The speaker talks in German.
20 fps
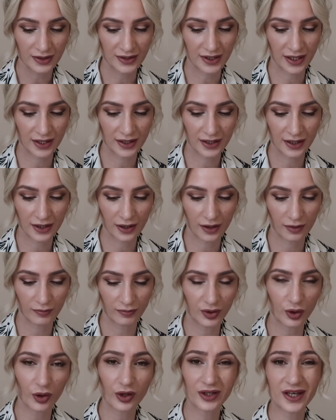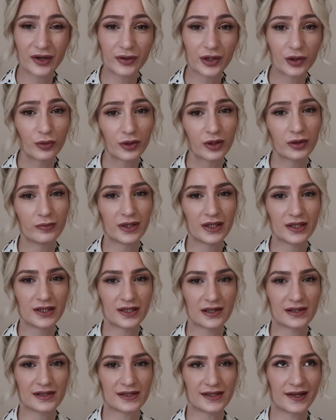Denn ähm, The Ordinary Kunde bin ich
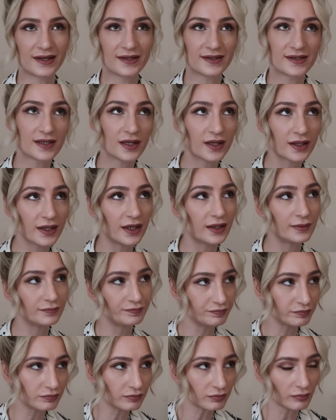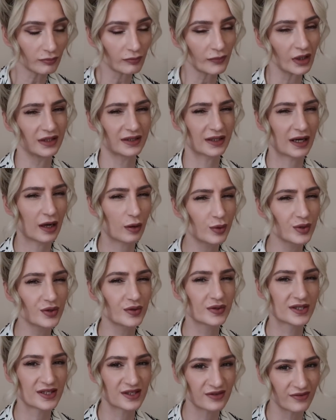jetzt seit circa, ich glaube
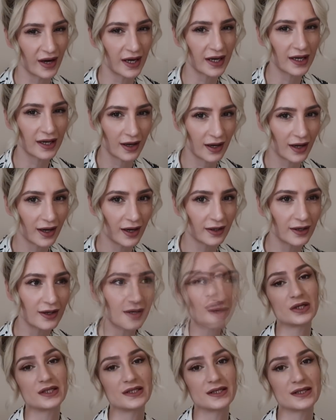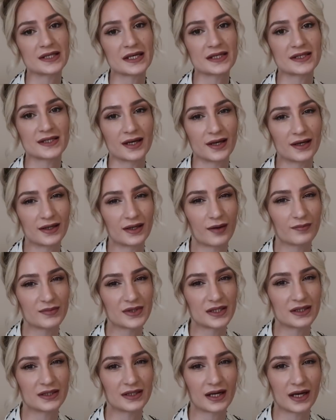so zwei Jahren. Und in dieser Zeit haben
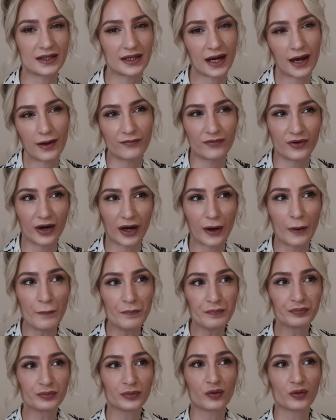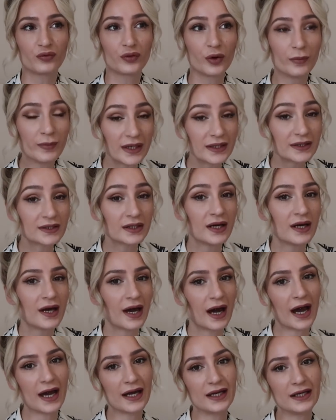sich halt einfach für mich
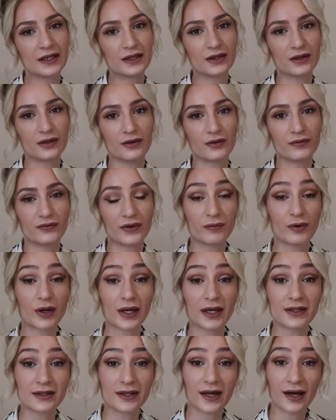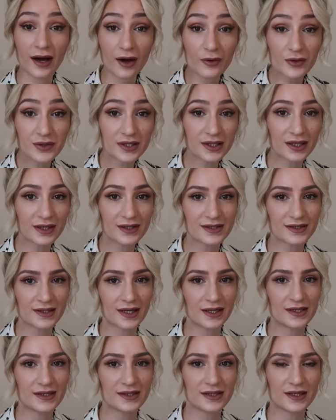einige Favoriten
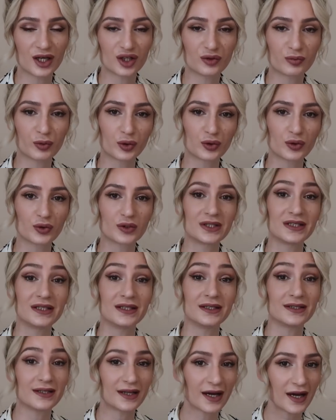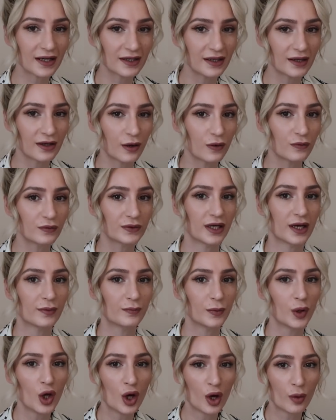herauskristallisiert, Produkte, die ich nachgekauft
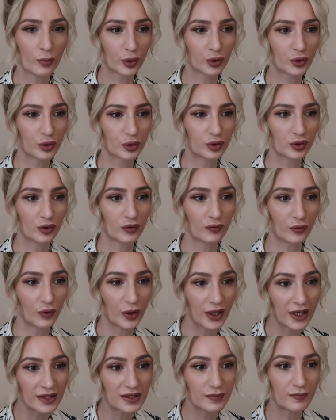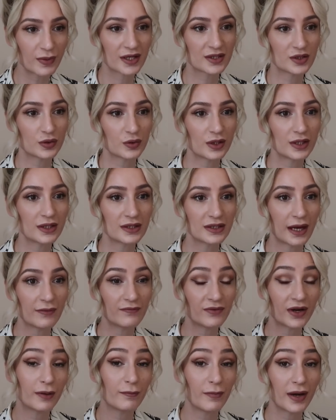habe, Produkte, wo ich persönlich
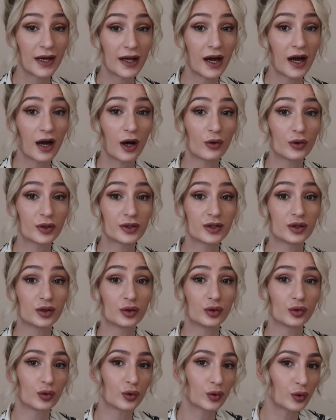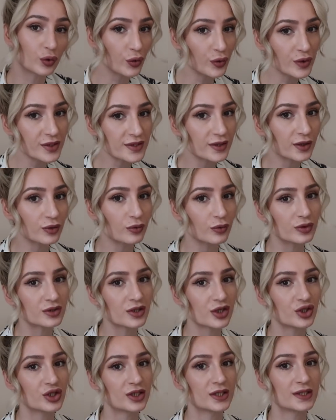einfach in meiner Haut einen größeren
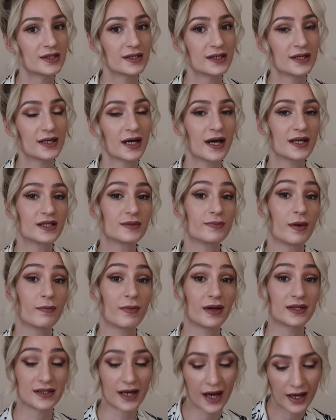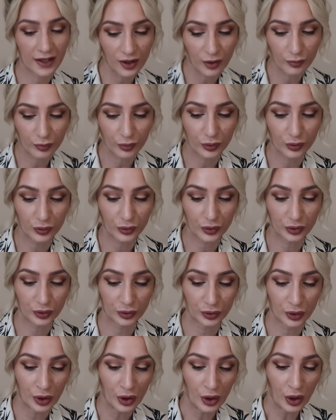Unterschied sehe als bei manch anderen
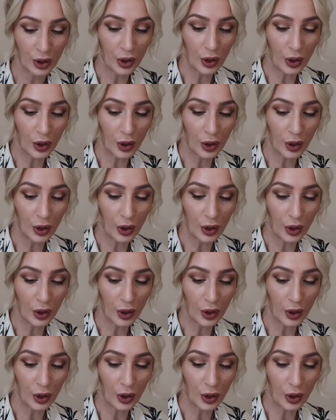Produkten.